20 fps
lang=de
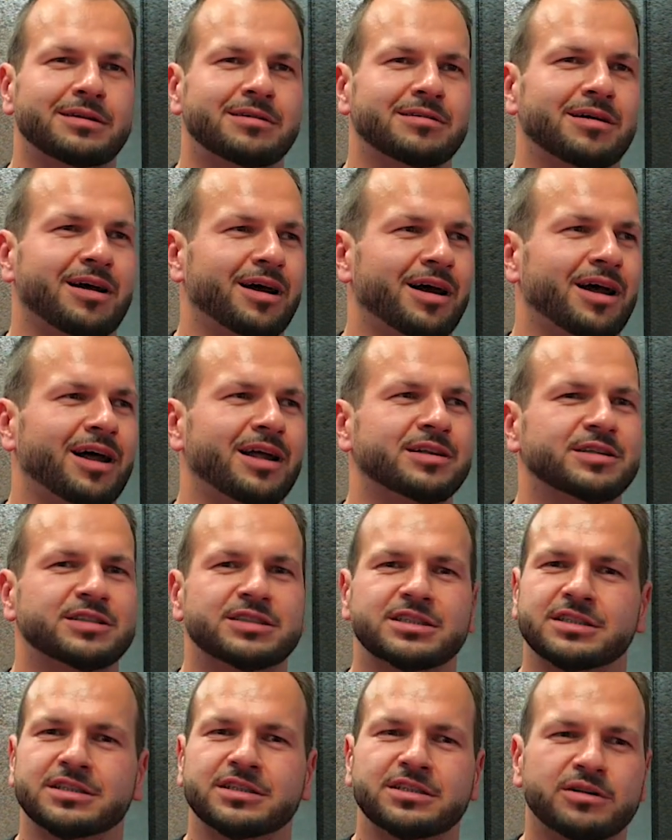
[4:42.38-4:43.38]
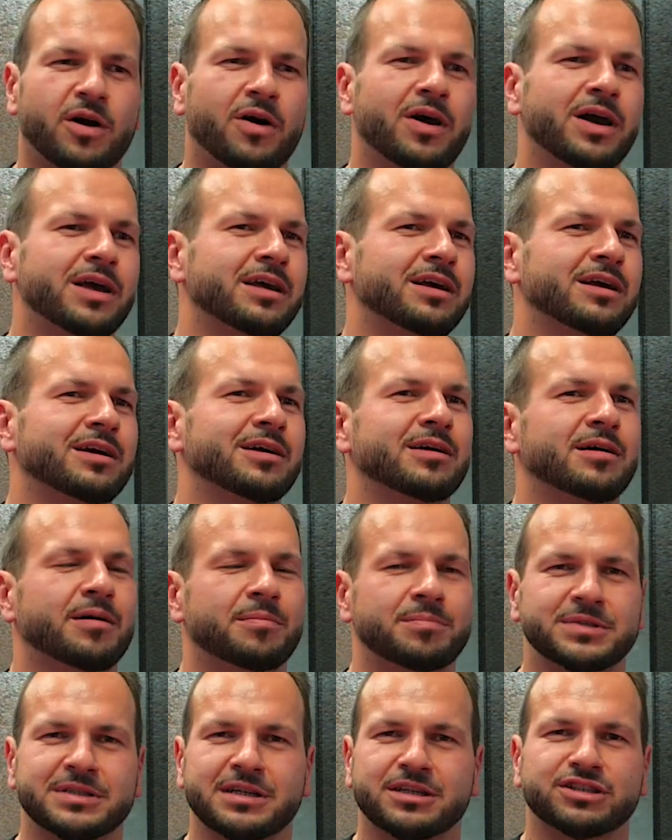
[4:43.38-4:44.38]
äh, dieses Neue,
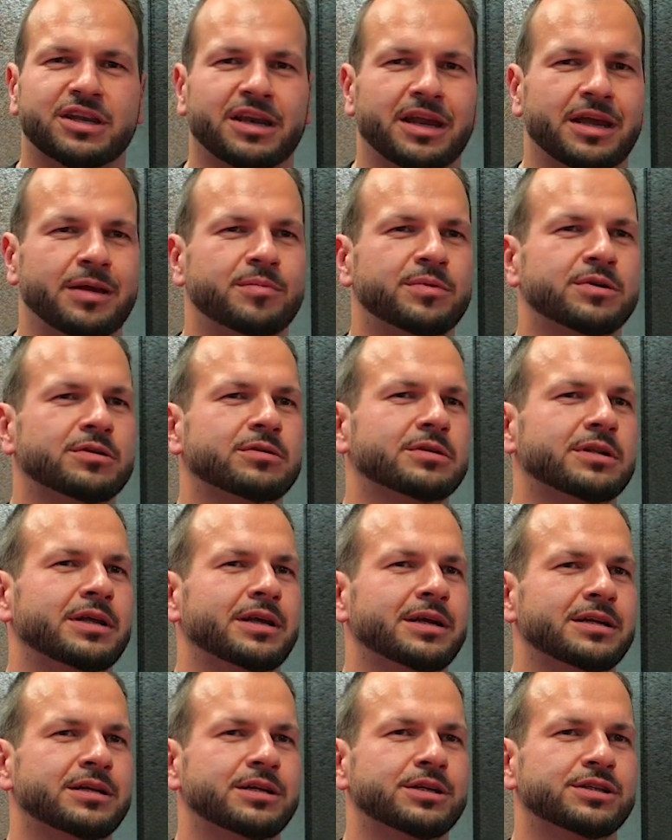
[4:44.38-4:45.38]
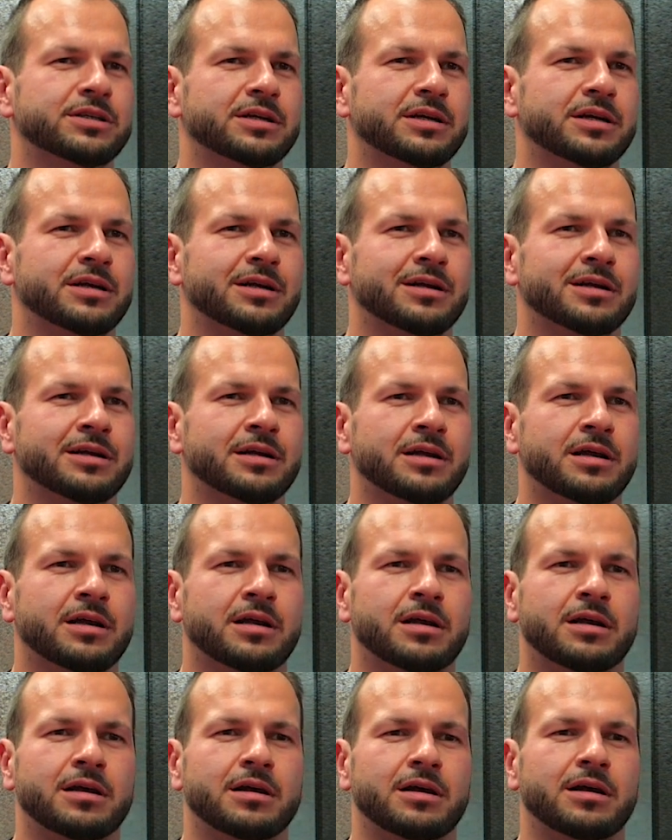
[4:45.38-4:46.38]
ein bisschen Streben nach technische
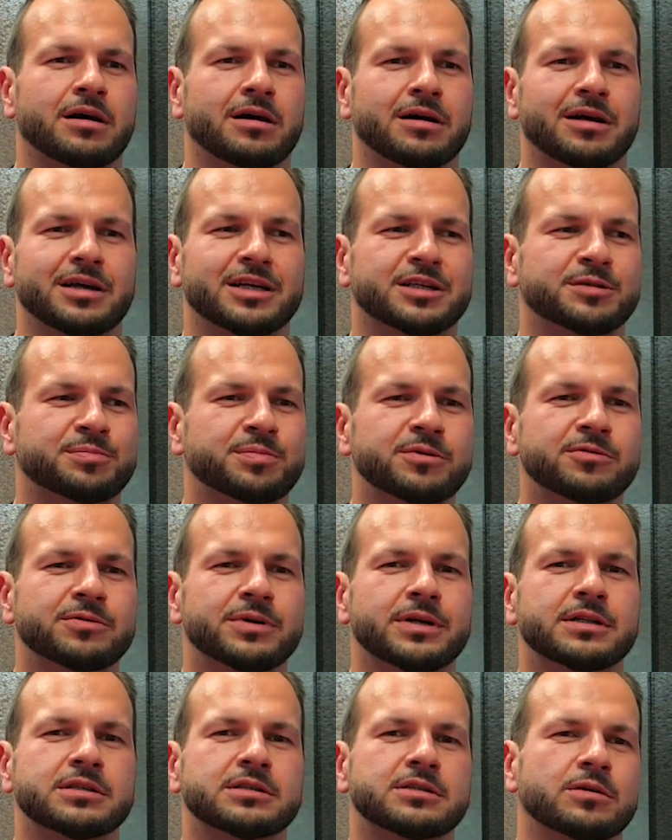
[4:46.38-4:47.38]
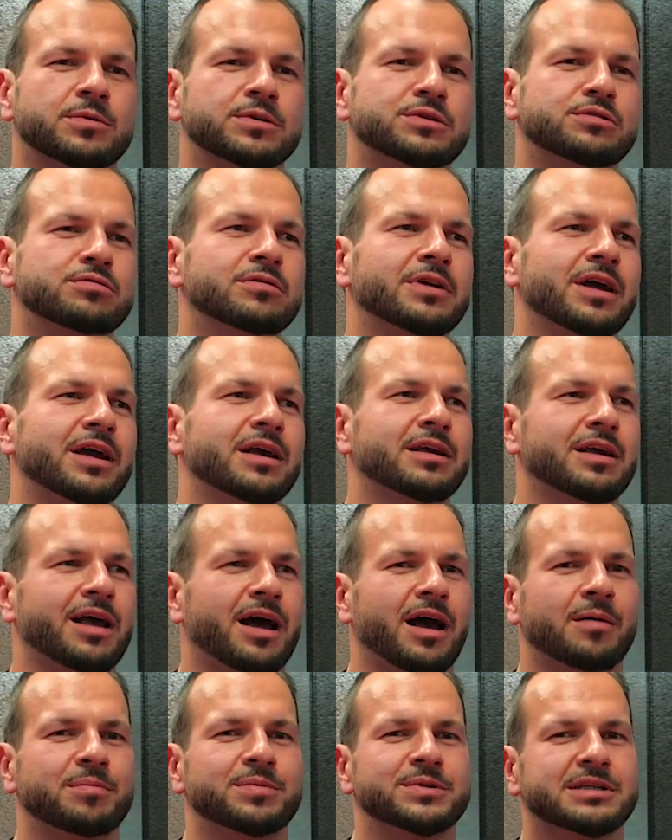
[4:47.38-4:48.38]
äh, Experience, aber zugleich
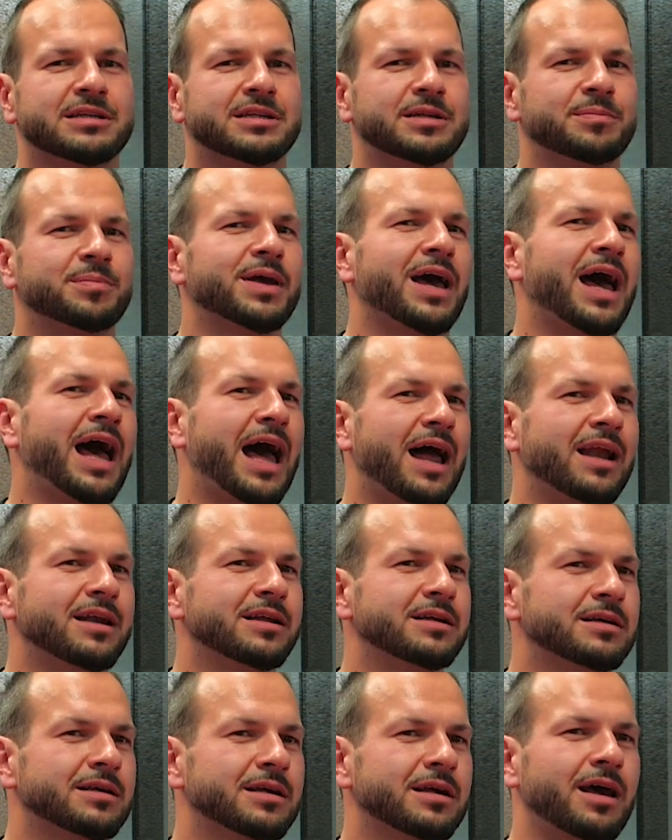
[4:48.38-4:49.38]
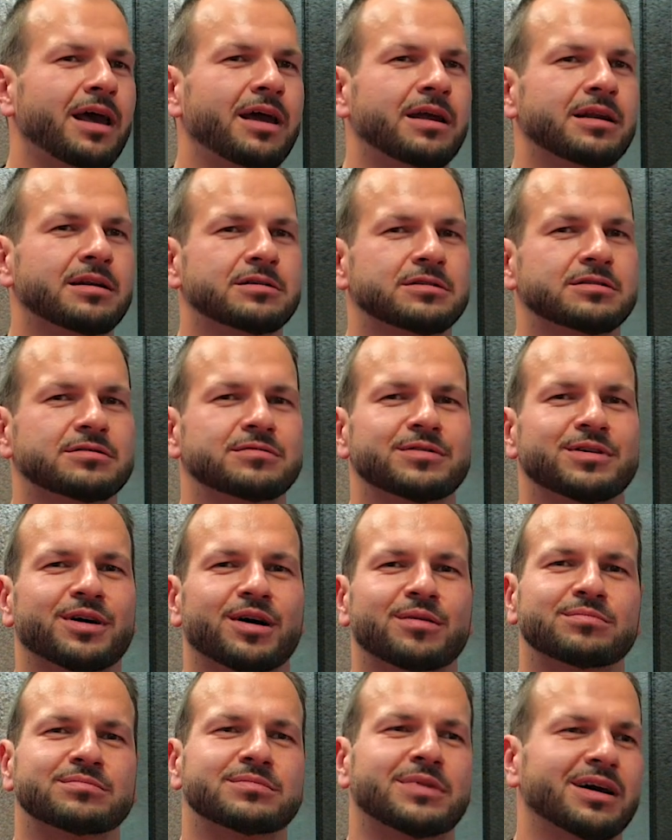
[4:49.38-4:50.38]
auch ein bisschen die Beharrlichkeit. Also wir
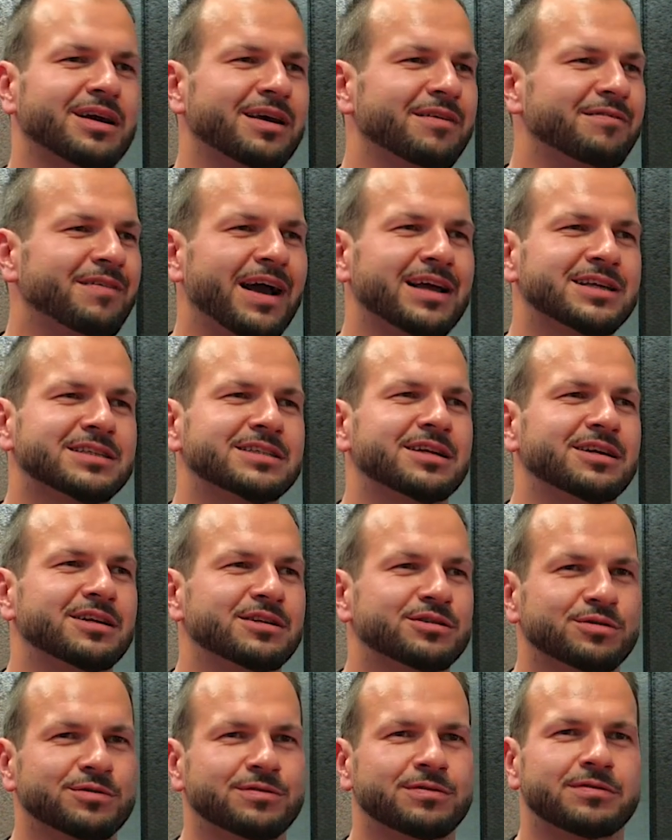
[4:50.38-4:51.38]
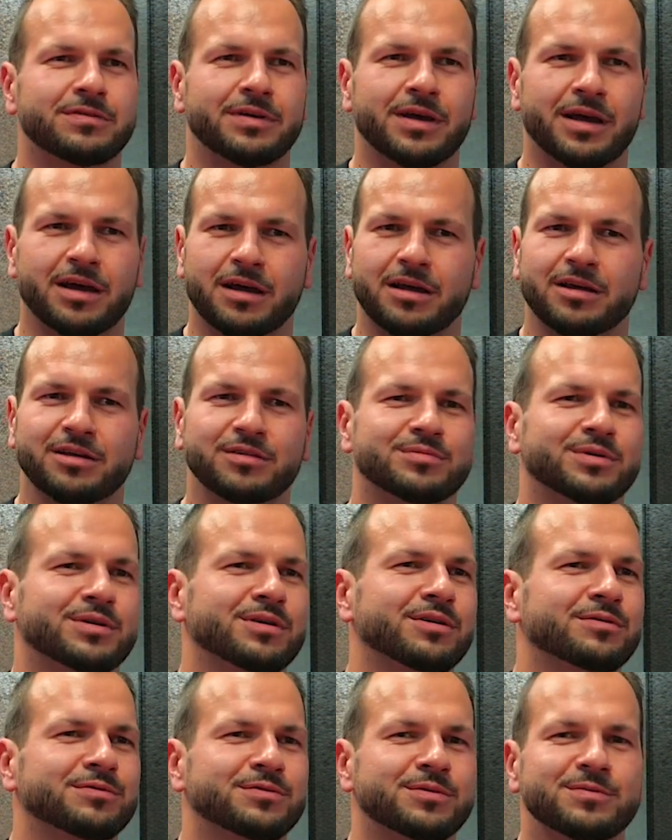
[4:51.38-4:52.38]
haben eine gewachsene Software
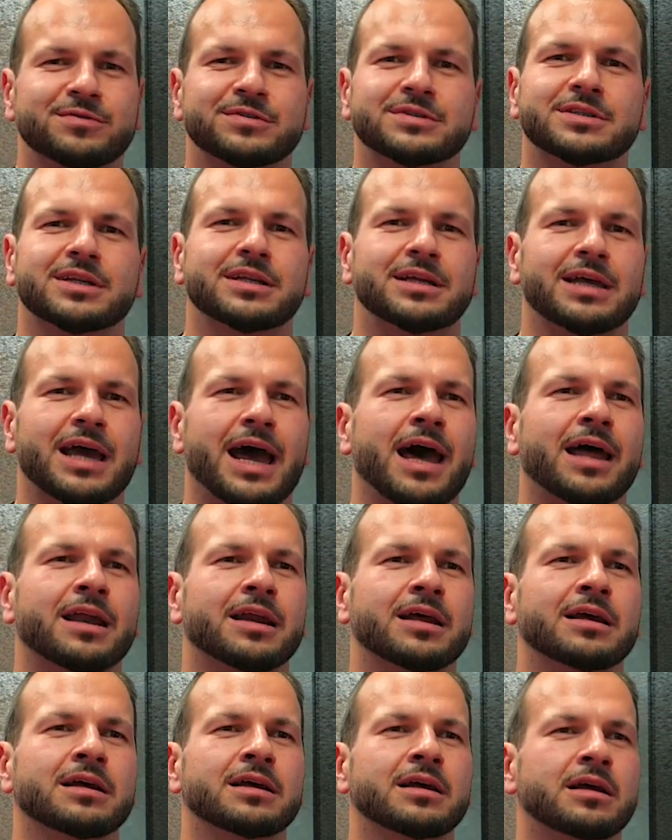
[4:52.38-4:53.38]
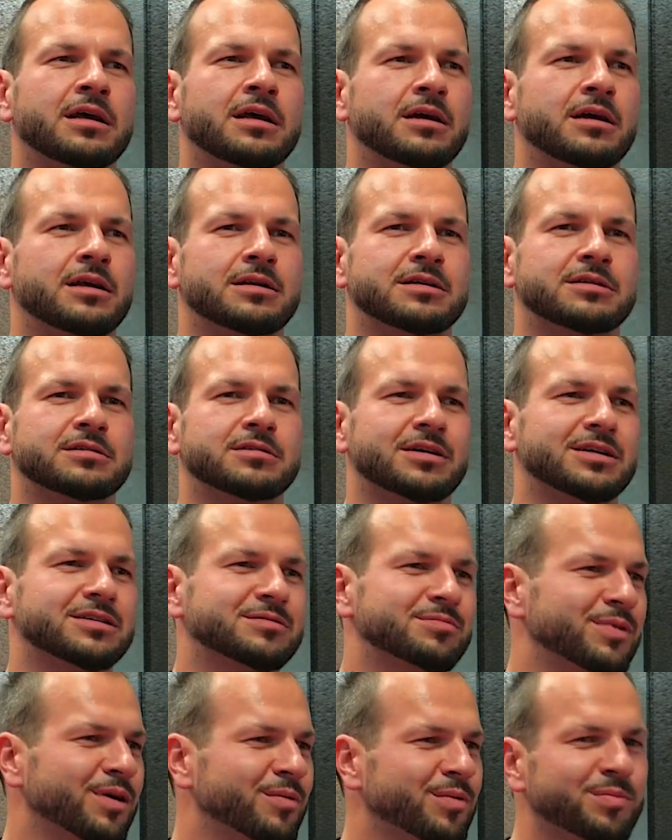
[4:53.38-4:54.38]
über 15 Jahre. Das
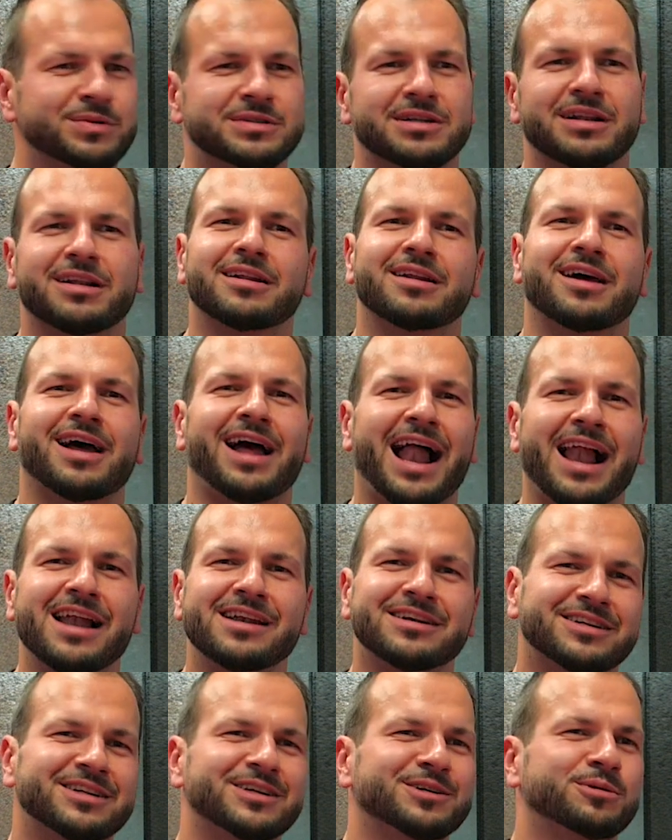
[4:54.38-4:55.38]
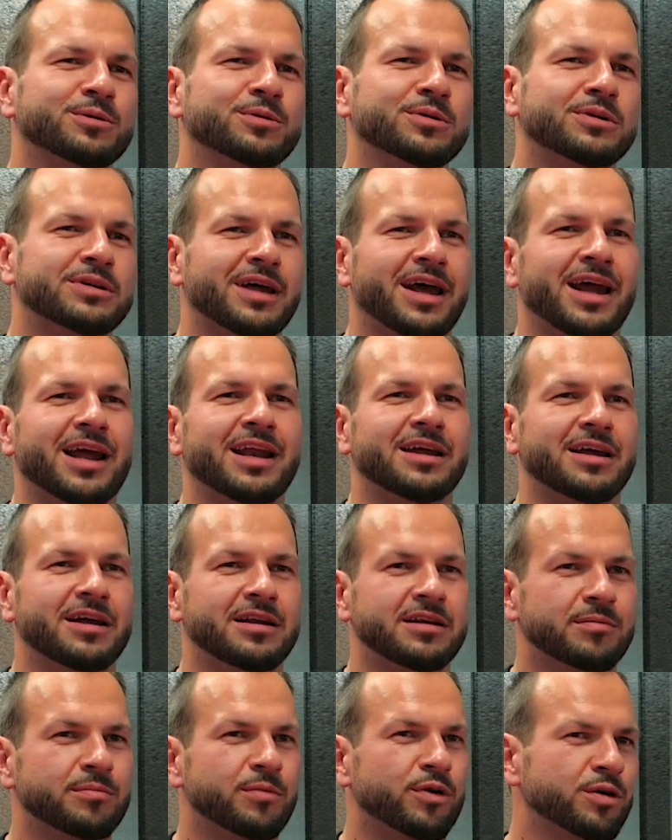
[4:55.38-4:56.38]
heißt, wir haben ein bisschen alte
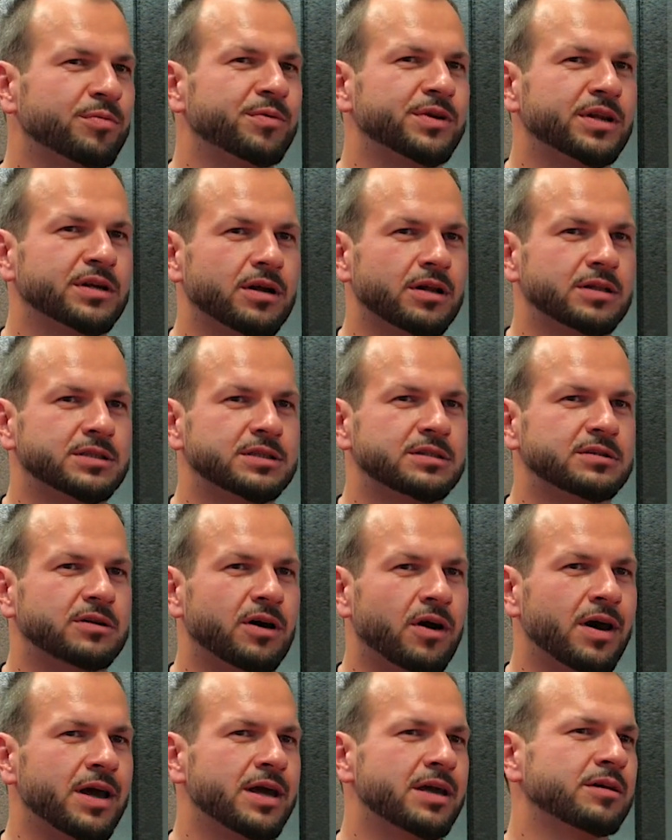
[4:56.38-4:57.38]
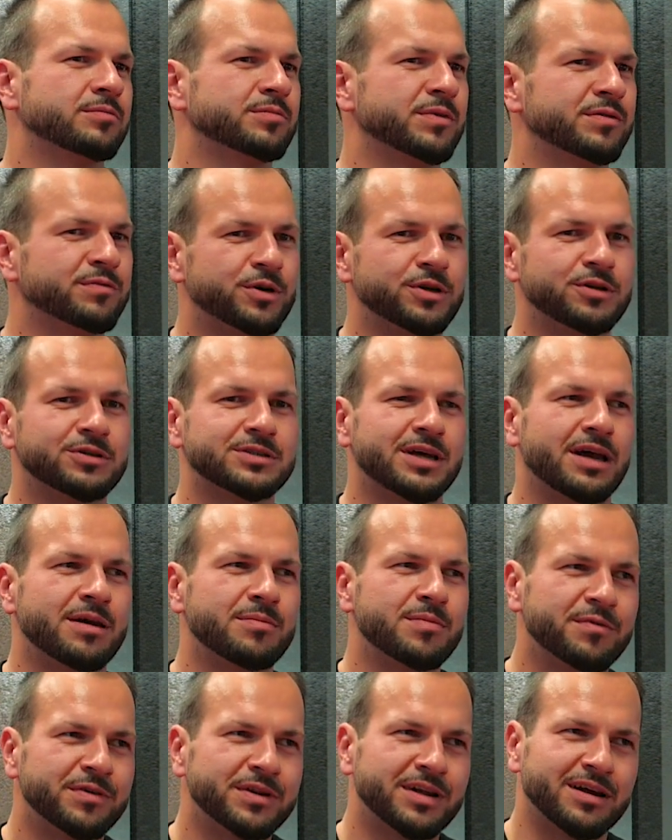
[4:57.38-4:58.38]
Code-Teile, dann machen wir wieder ganz neu und wir wollen uns auch
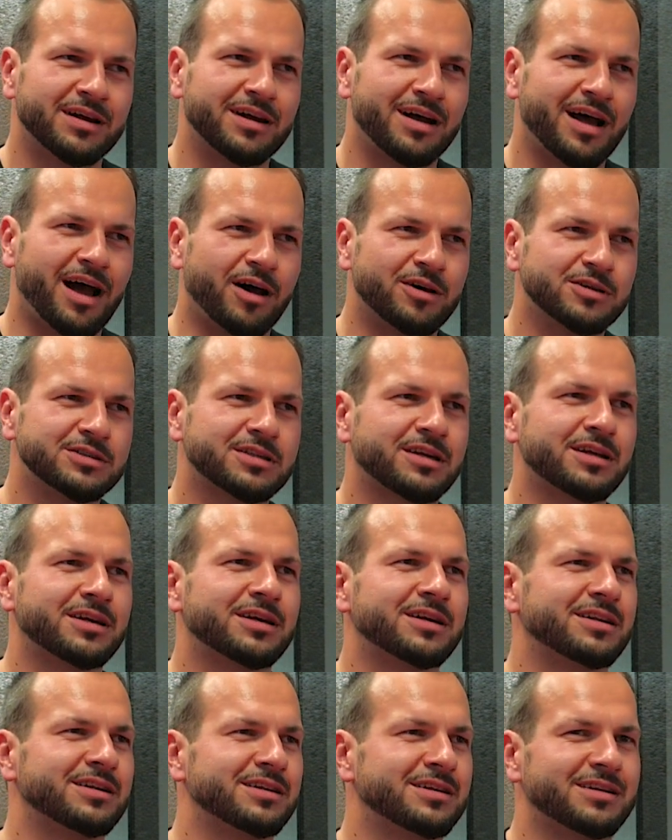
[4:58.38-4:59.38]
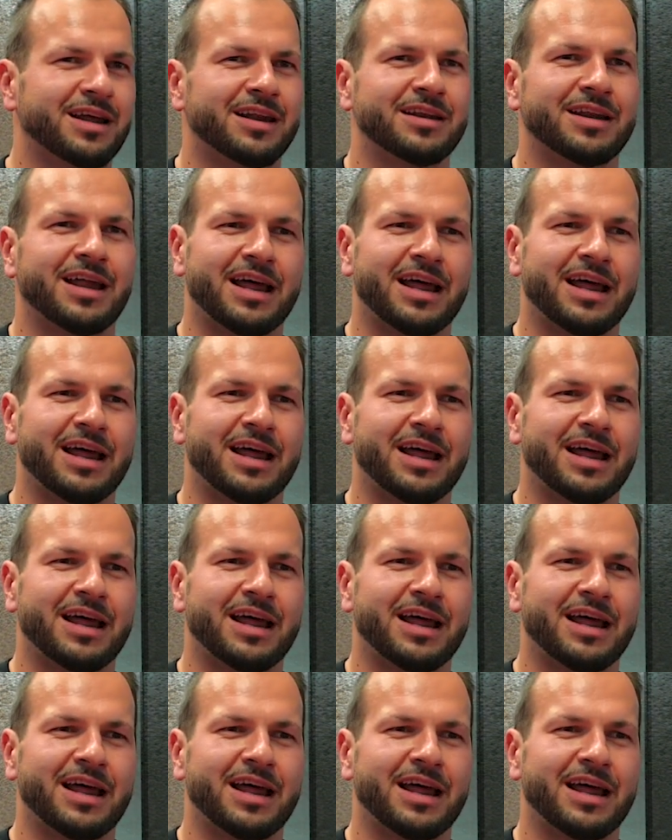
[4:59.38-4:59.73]
immer wieder ausrichten an